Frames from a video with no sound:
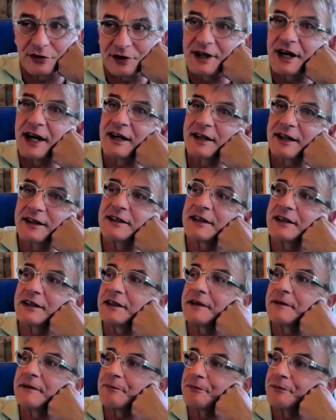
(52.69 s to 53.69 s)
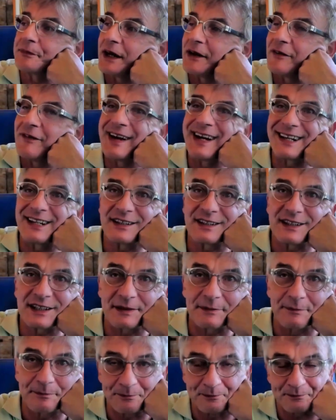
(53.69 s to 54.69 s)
di altri eventi.